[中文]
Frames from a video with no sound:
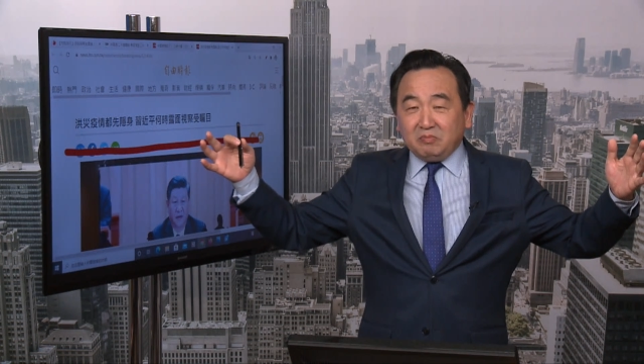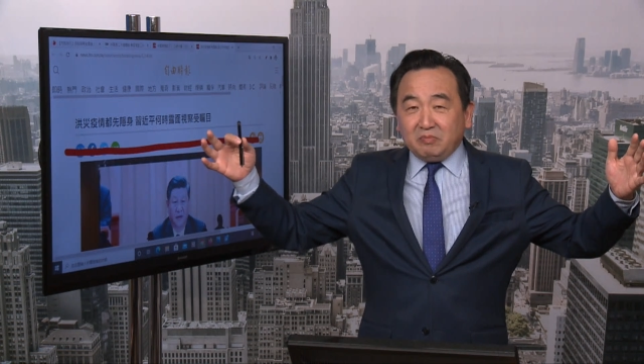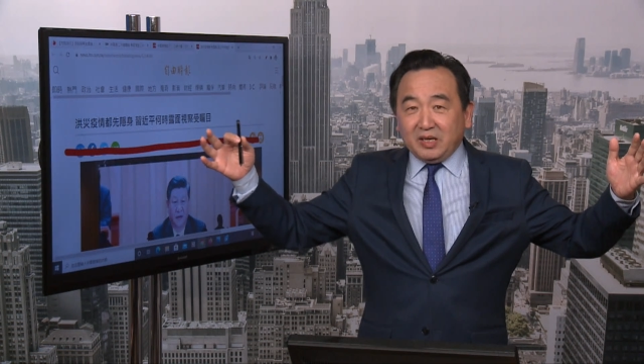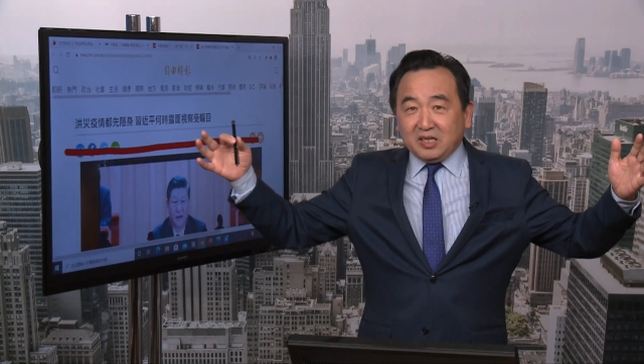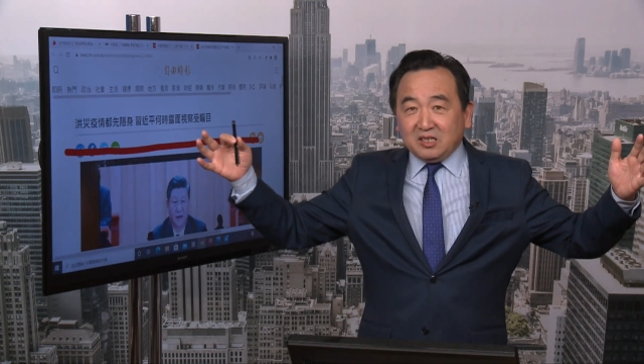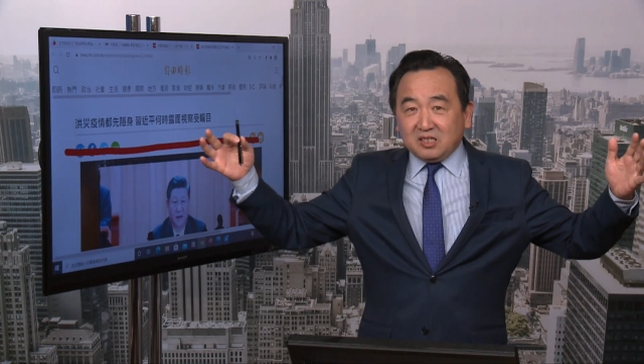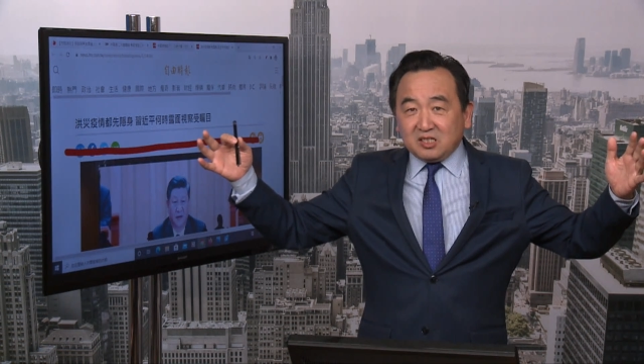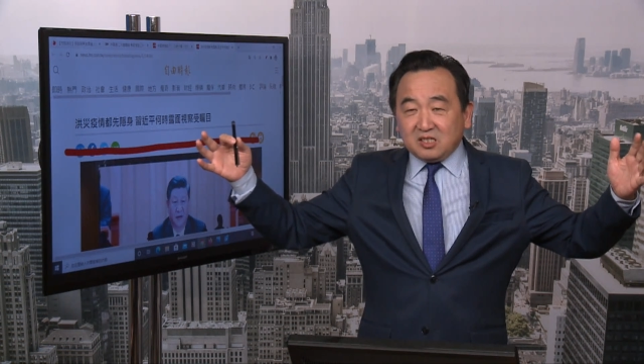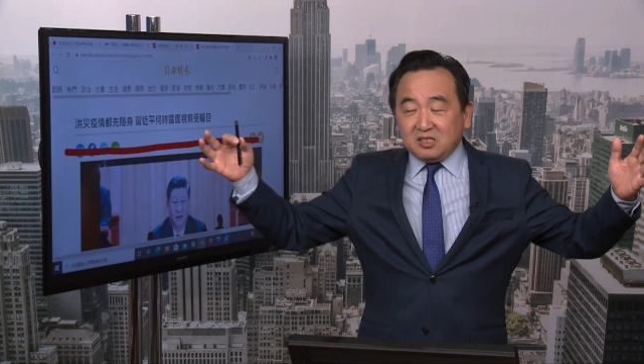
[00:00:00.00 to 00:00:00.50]

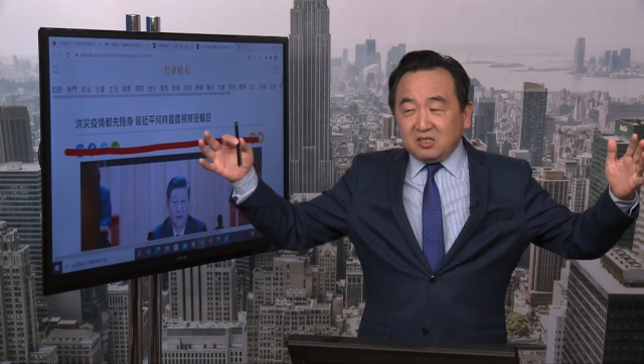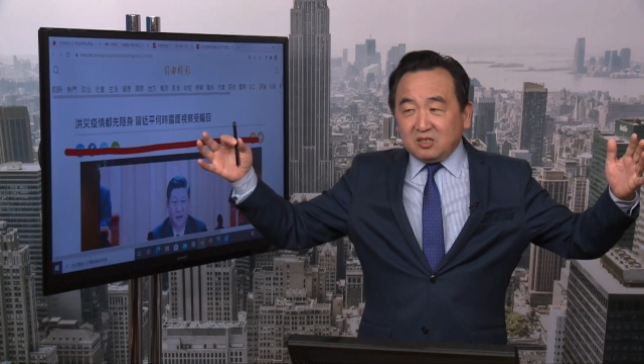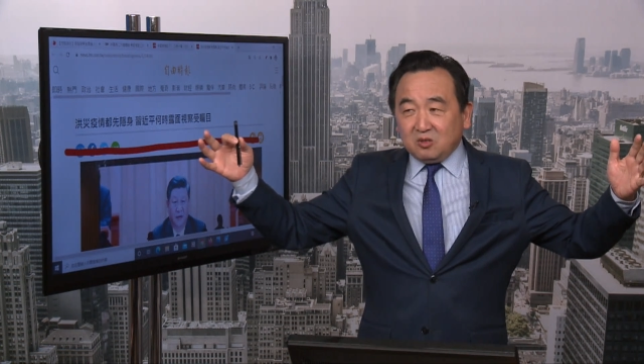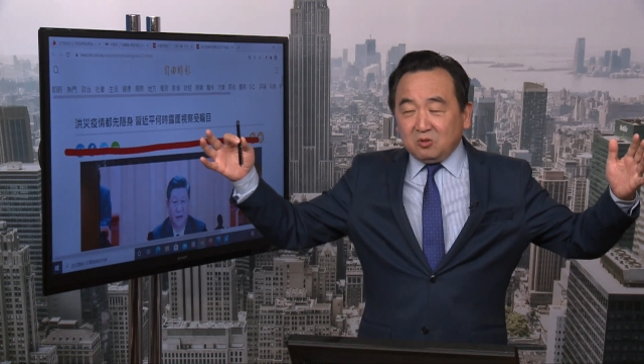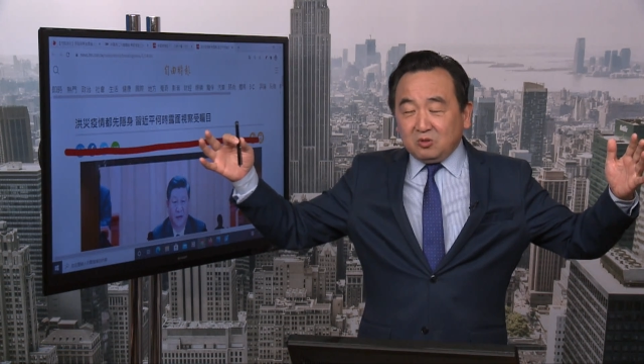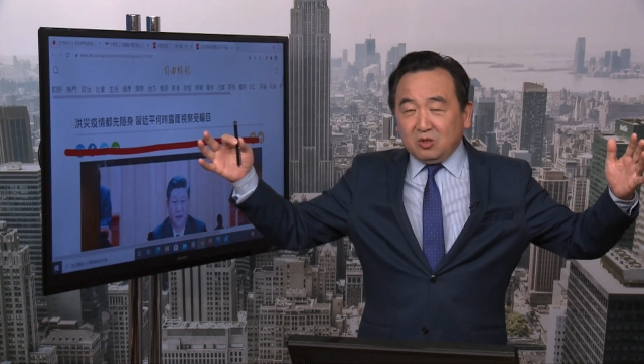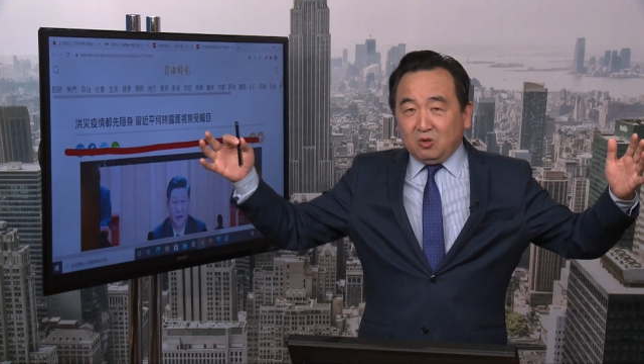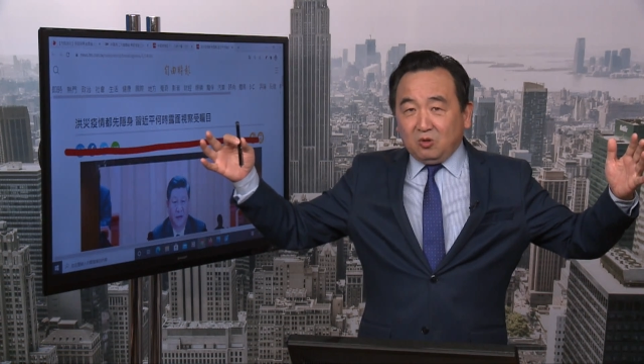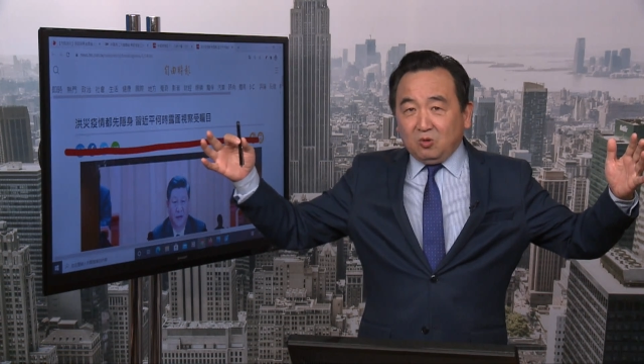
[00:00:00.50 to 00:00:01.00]
每个石
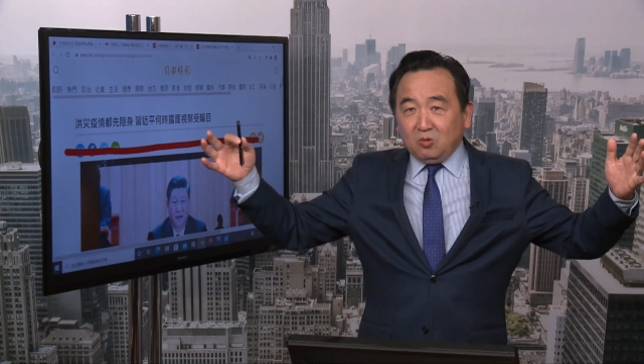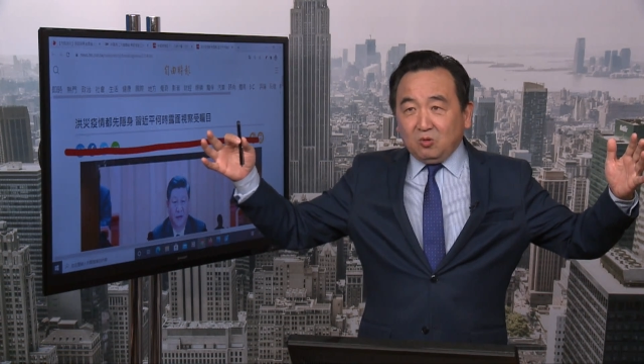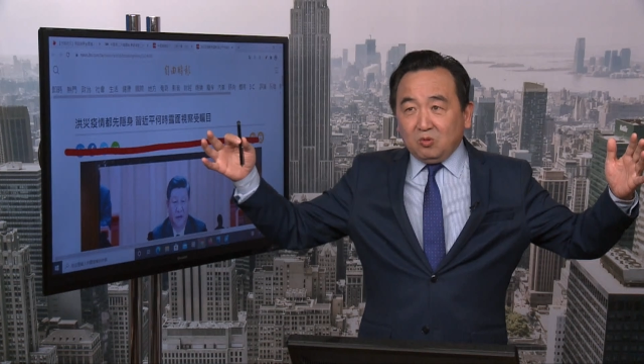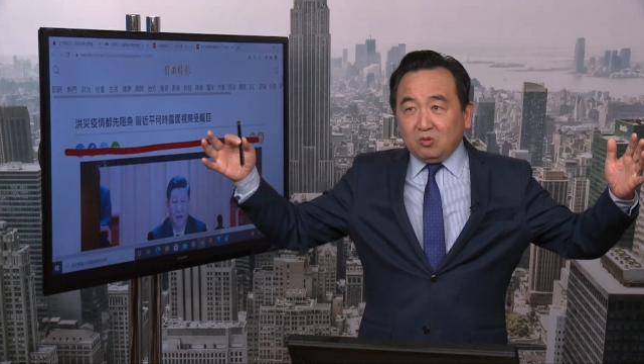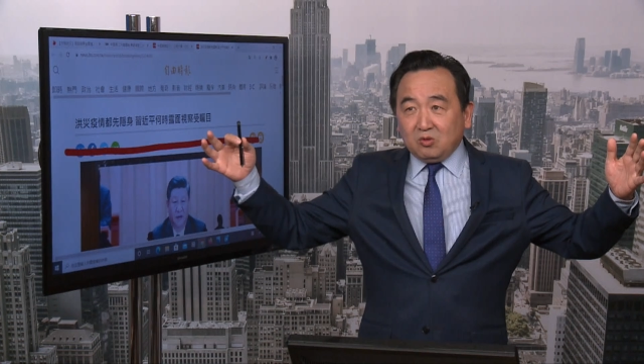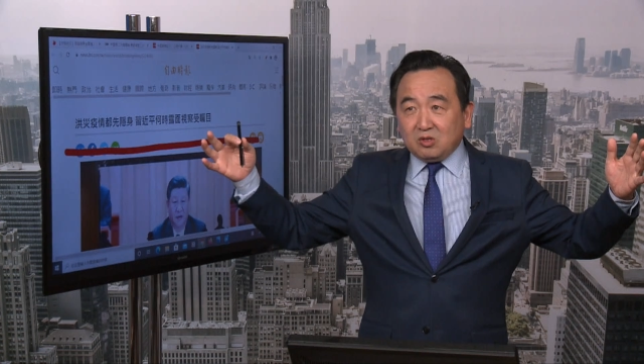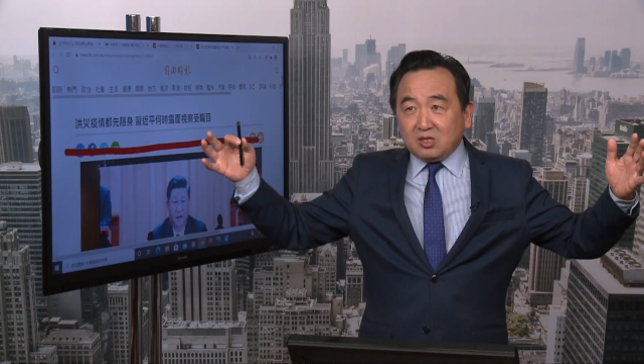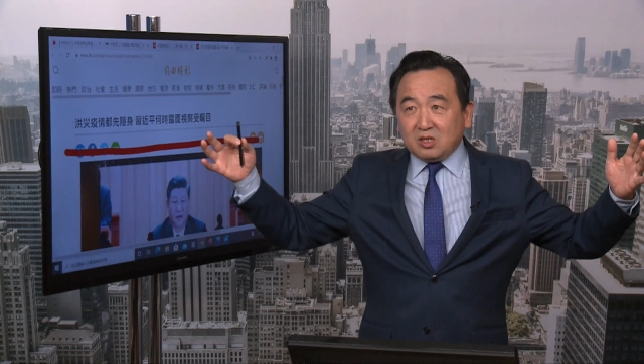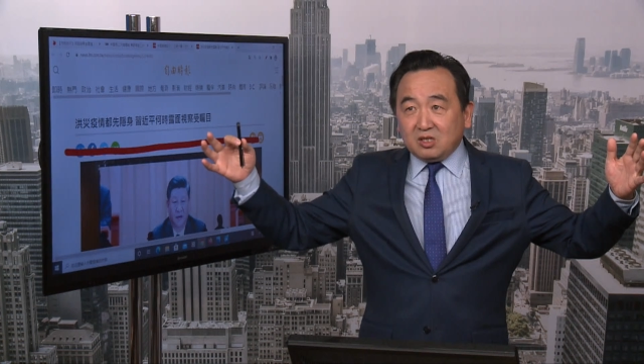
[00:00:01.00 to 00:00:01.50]
头有
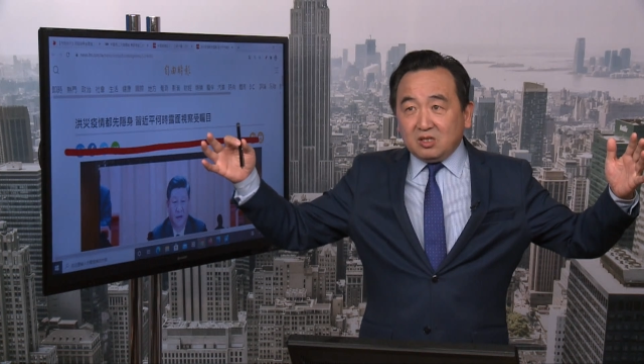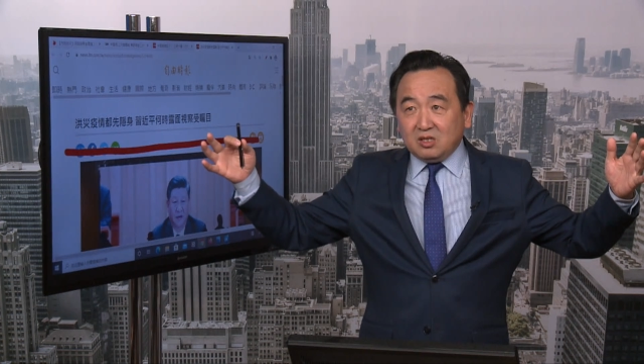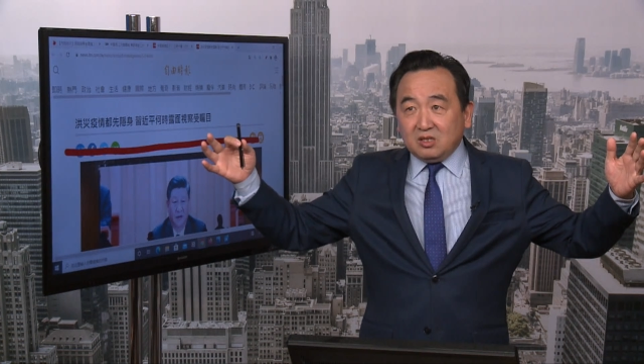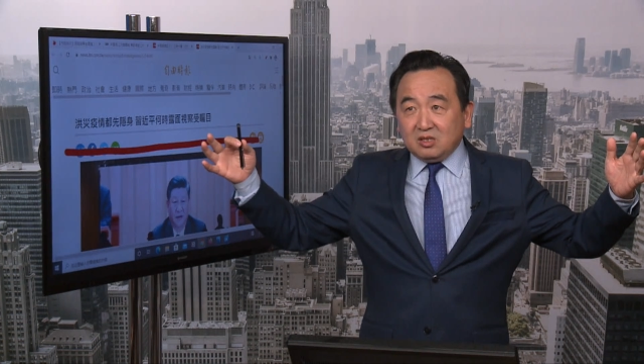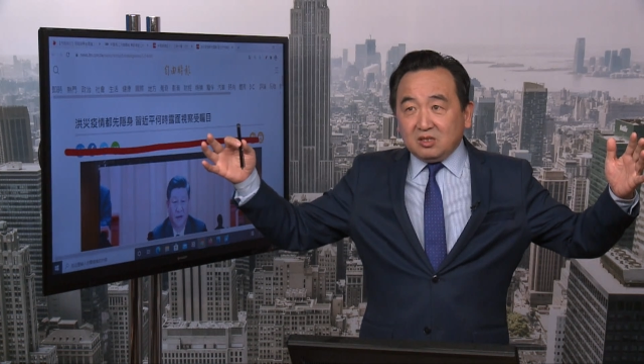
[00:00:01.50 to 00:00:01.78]
十